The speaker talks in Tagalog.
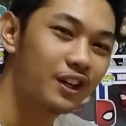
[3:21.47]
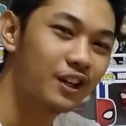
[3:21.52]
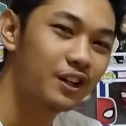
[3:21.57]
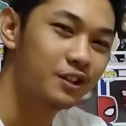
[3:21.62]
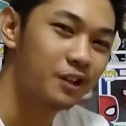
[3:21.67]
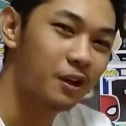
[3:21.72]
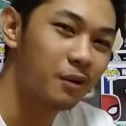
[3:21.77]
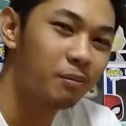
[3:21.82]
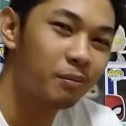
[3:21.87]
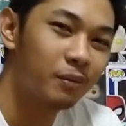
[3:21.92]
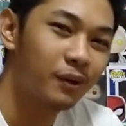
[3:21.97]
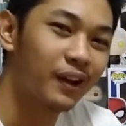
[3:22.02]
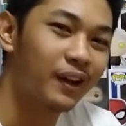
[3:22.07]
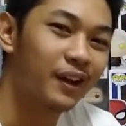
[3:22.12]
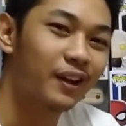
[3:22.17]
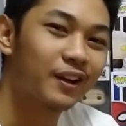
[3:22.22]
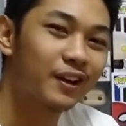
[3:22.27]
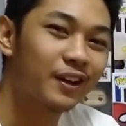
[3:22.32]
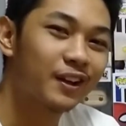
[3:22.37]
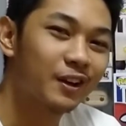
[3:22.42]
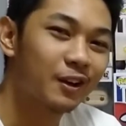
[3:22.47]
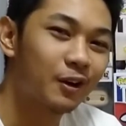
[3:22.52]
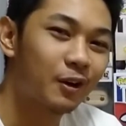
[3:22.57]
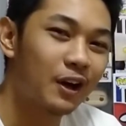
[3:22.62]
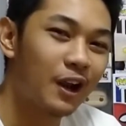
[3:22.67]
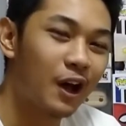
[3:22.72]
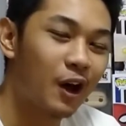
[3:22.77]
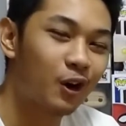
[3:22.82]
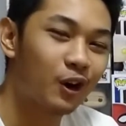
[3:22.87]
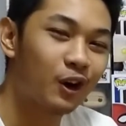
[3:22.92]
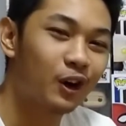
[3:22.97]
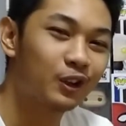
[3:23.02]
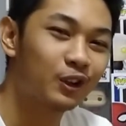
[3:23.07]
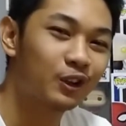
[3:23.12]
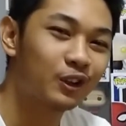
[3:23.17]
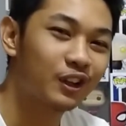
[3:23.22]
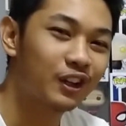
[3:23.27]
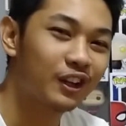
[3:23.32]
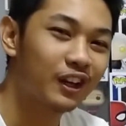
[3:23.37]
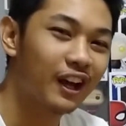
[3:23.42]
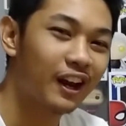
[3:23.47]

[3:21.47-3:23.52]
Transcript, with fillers: Siyempre, wala akong ganun